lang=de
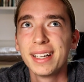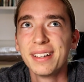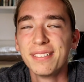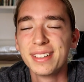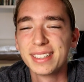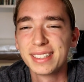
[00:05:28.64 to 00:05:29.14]

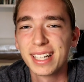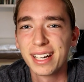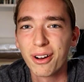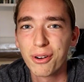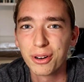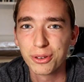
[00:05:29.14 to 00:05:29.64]
irgendwie ist es
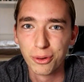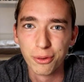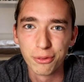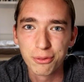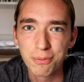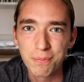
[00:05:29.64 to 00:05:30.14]
halt auch
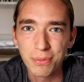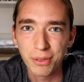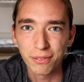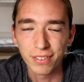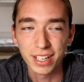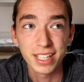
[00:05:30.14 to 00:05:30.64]
doof,
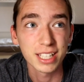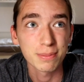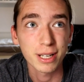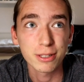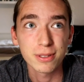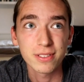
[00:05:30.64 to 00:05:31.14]
und wenn ich jetzt
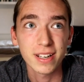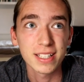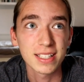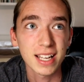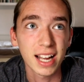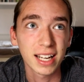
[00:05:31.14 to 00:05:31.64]

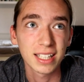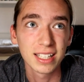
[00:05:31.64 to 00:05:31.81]
beispielsweise sage,